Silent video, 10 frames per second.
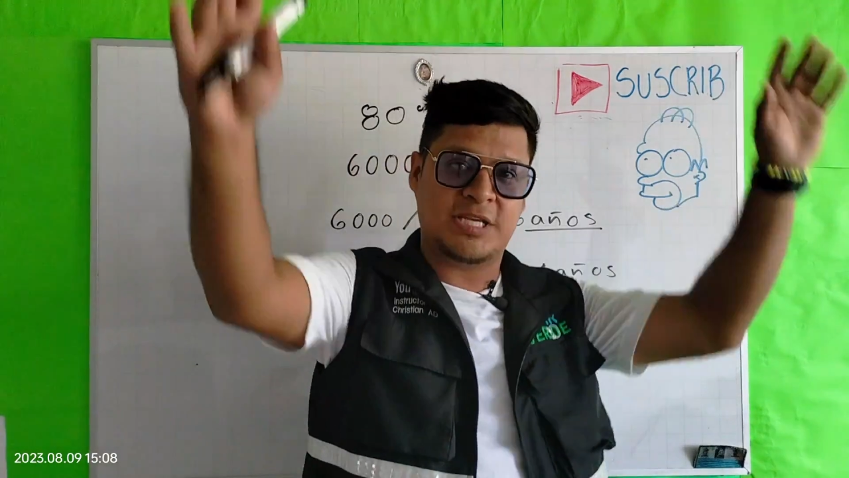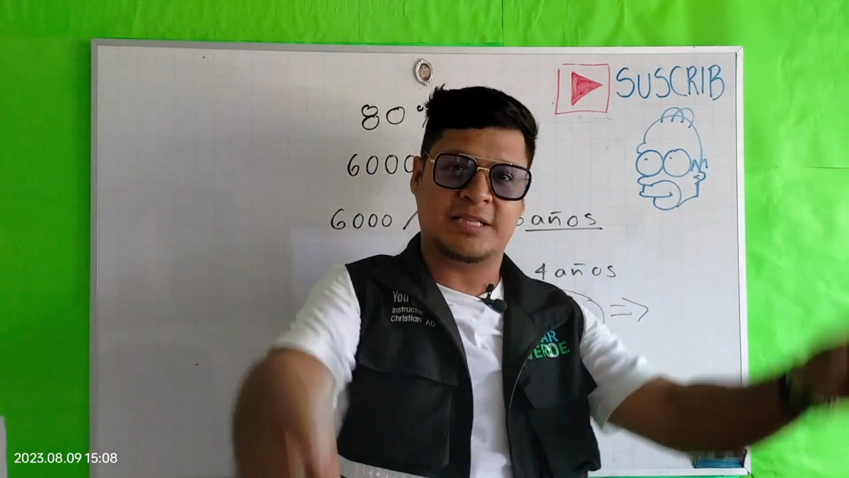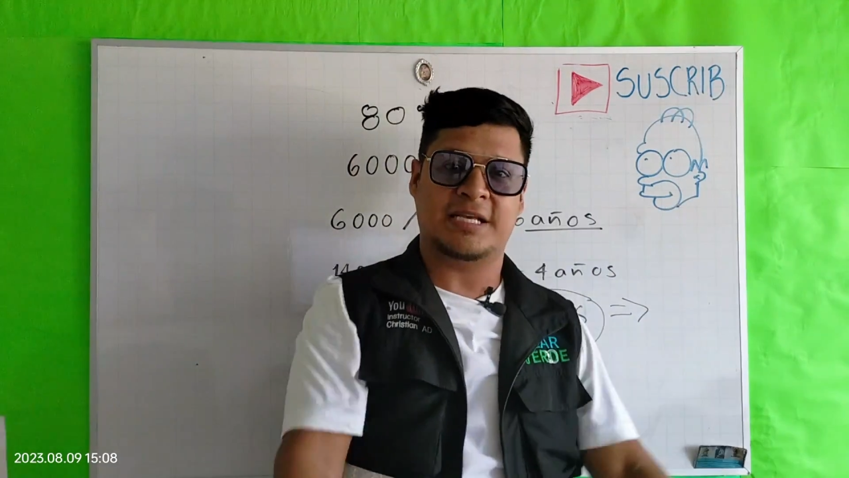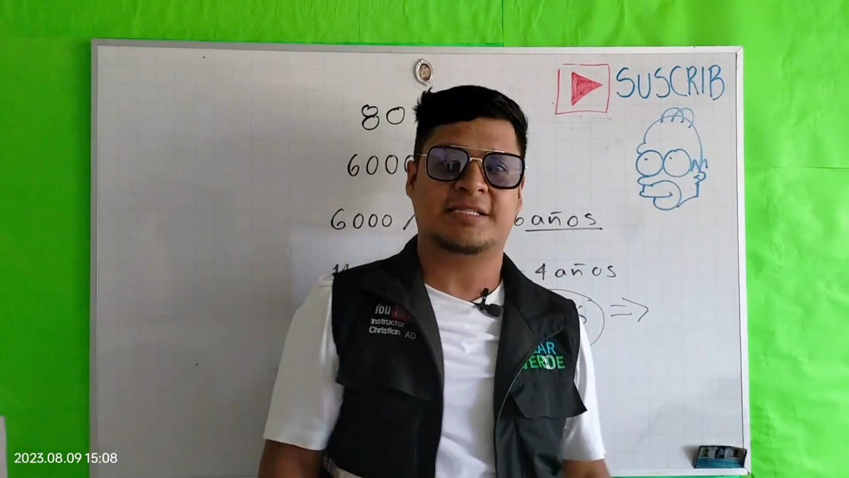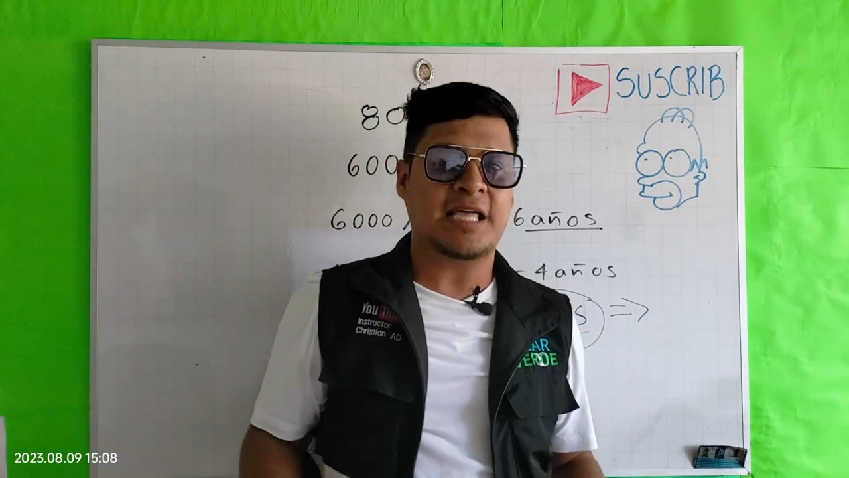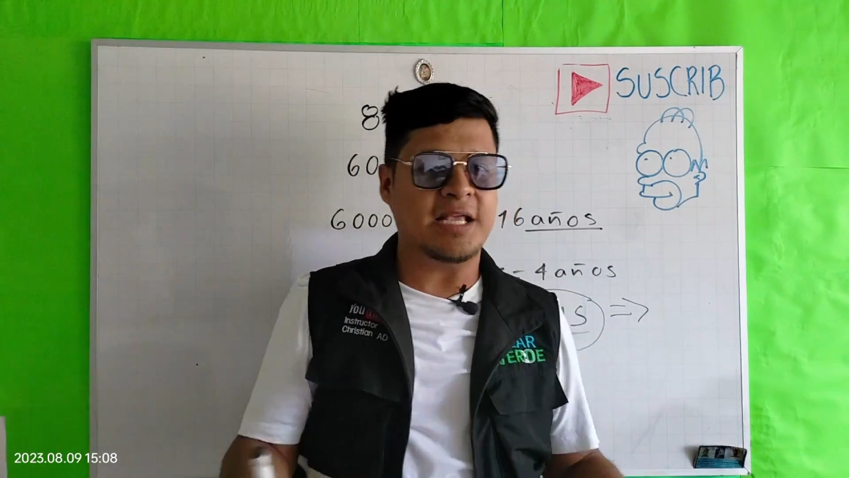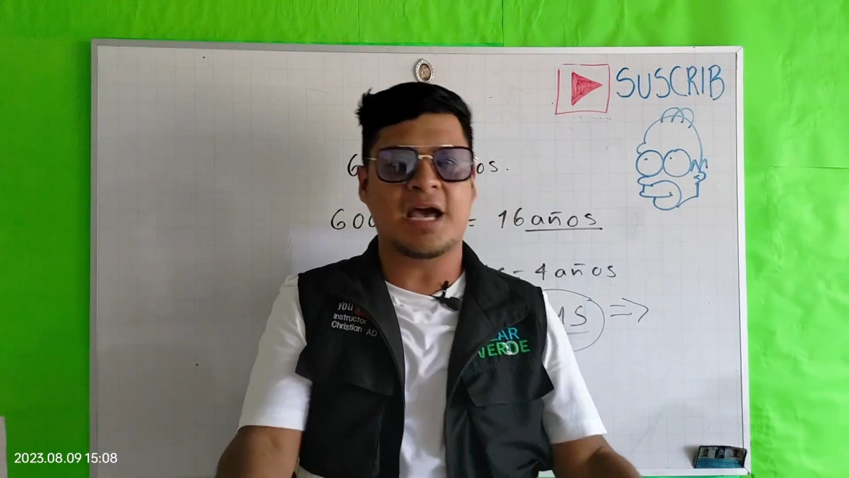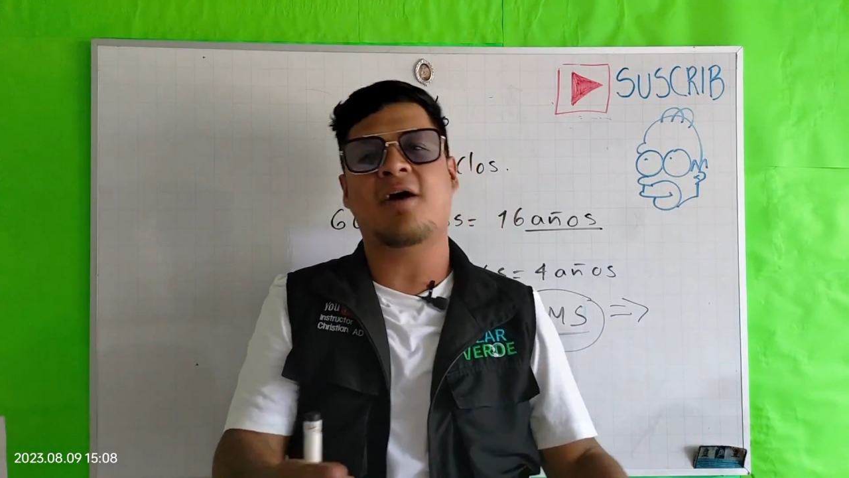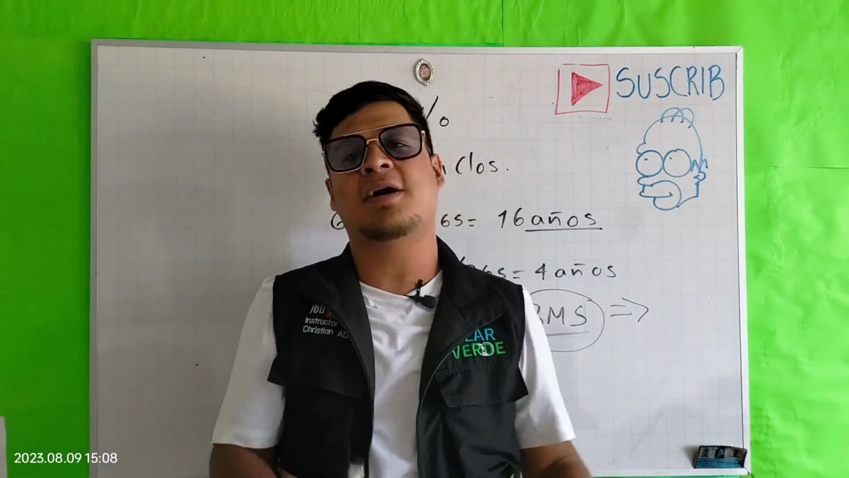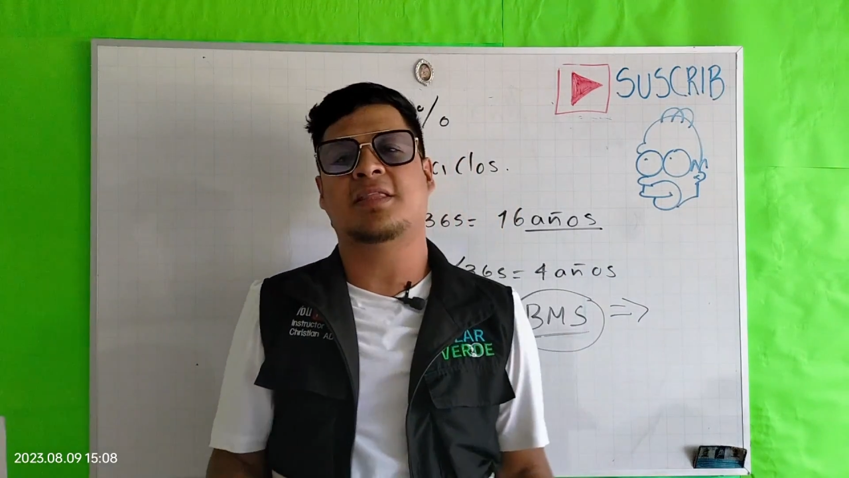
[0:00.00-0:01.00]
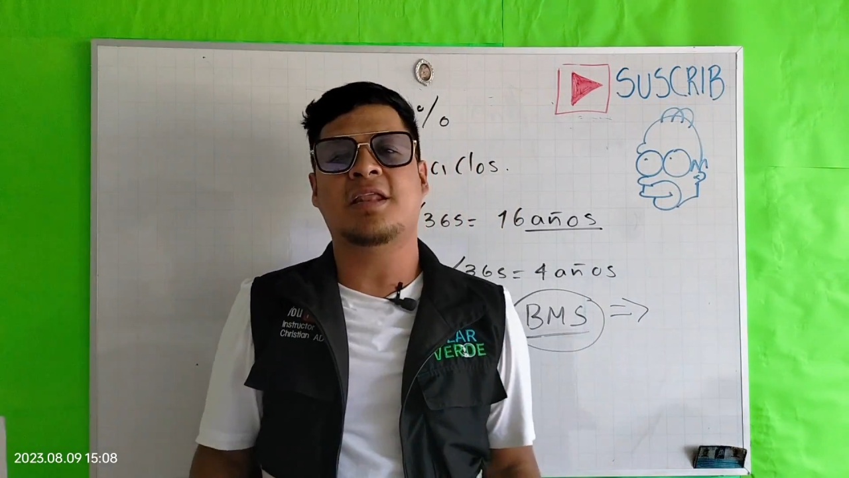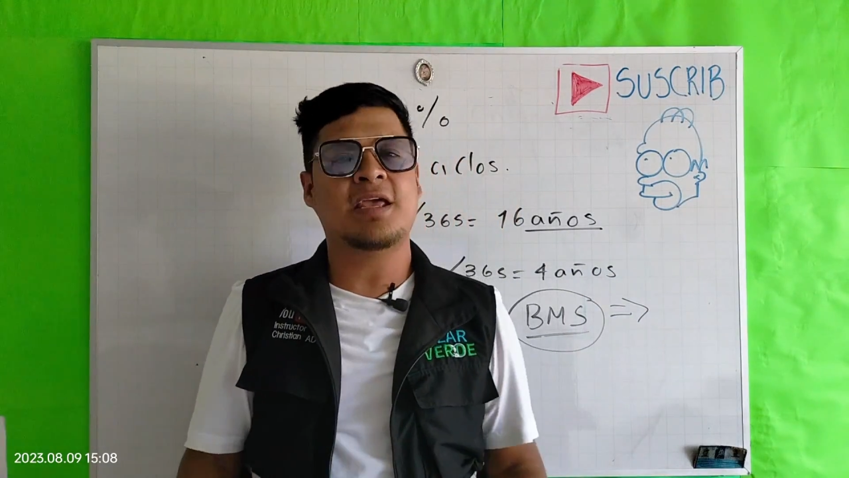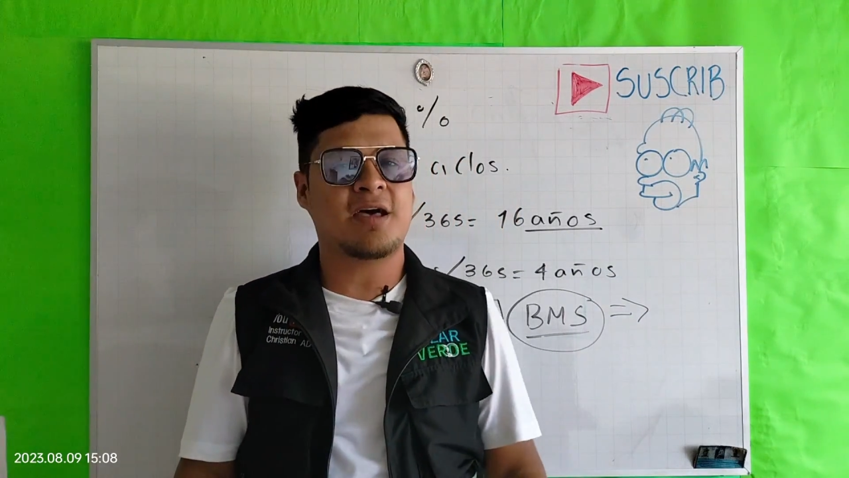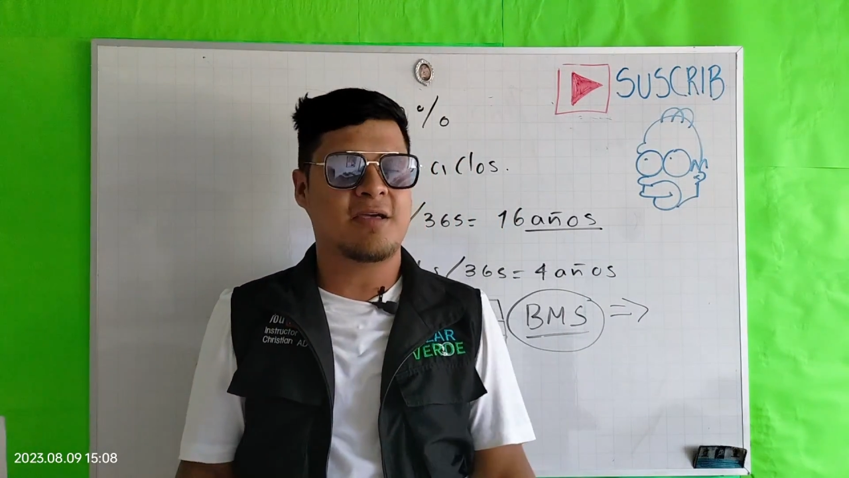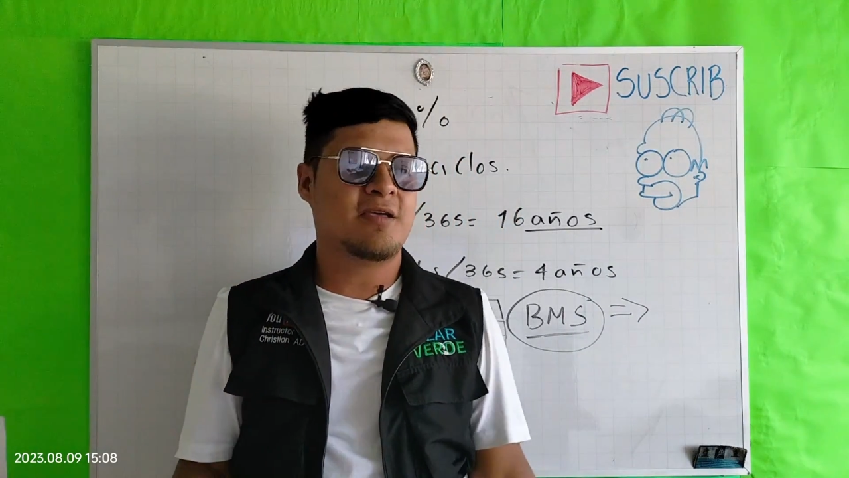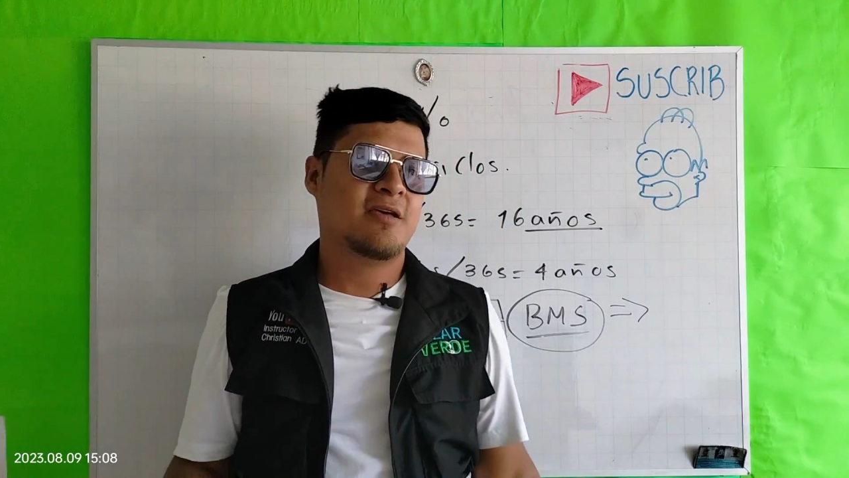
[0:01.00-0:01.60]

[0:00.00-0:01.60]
se te estalla la batería